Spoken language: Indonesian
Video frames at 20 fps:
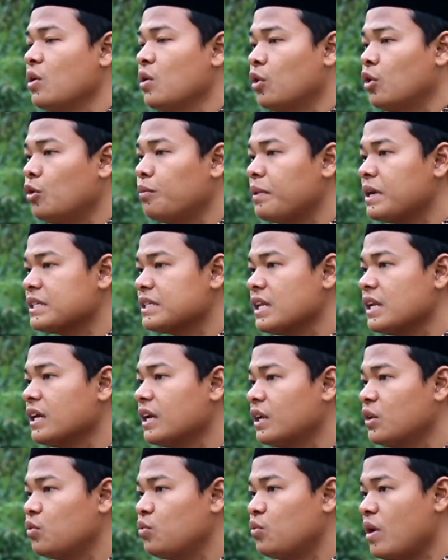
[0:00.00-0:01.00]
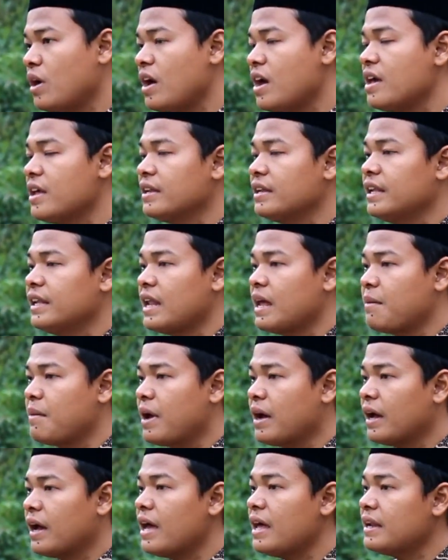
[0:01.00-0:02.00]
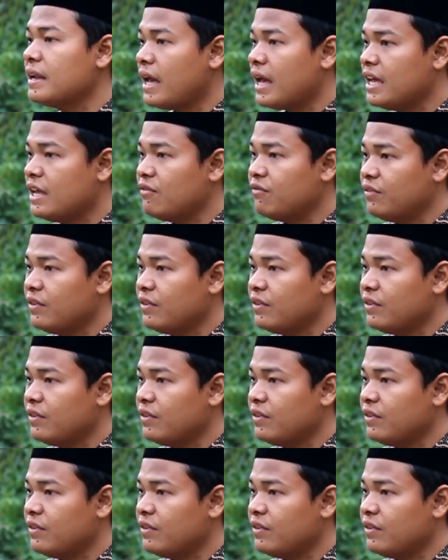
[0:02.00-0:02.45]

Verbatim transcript: huruf asal kedua dinamakan ain